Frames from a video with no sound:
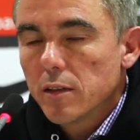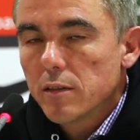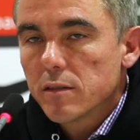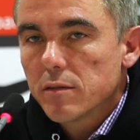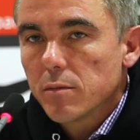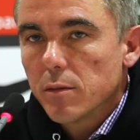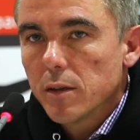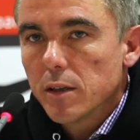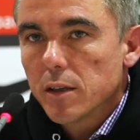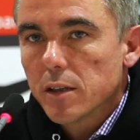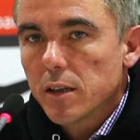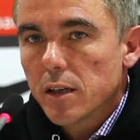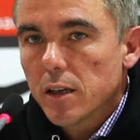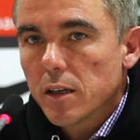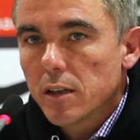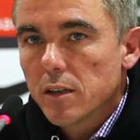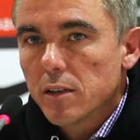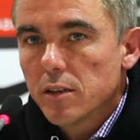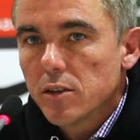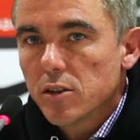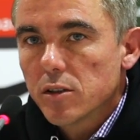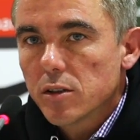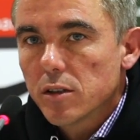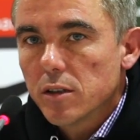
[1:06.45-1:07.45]
jetzt zwei
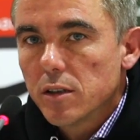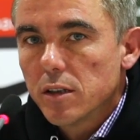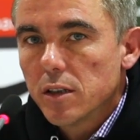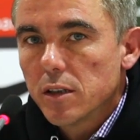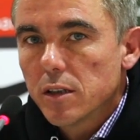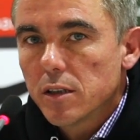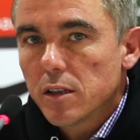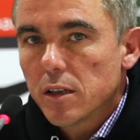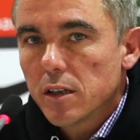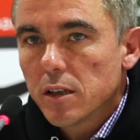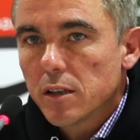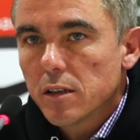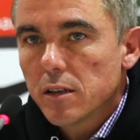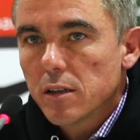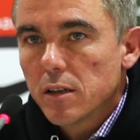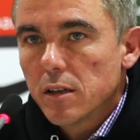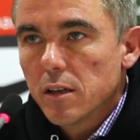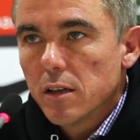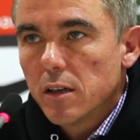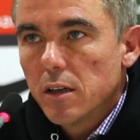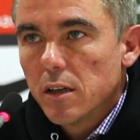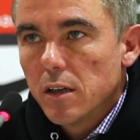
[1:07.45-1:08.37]
Tage nicht trainiert hat.